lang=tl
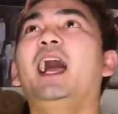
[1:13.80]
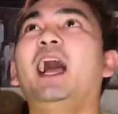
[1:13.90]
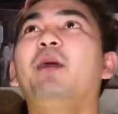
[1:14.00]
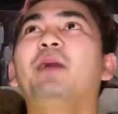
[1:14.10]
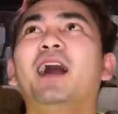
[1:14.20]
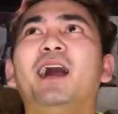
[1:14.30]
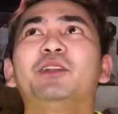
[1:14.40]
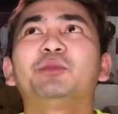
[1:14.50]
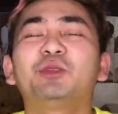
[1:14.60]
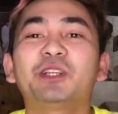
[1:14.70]
ang
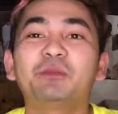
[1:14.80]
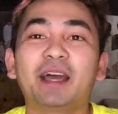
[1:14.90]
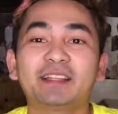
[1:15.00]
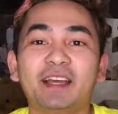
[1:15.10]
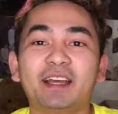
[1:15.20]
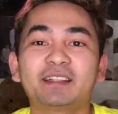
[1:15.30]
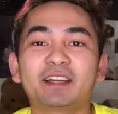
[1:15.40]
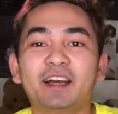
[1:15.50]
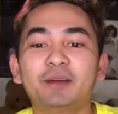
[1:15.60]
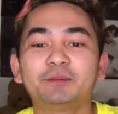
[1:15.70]
mga ano po ni Ivana,
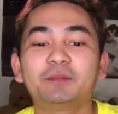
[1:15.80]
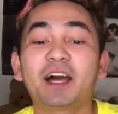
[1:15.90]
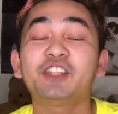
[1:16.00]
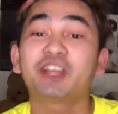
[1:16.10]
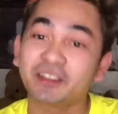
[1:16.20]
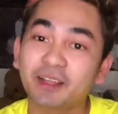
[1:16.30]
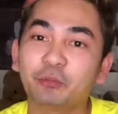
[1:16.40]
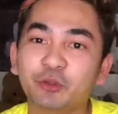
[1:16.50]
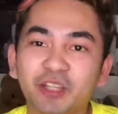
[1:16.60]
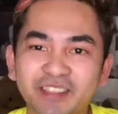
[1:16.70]
um, mga agenda
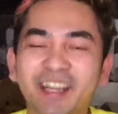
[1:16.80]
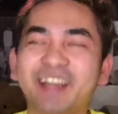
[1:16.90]
po niya.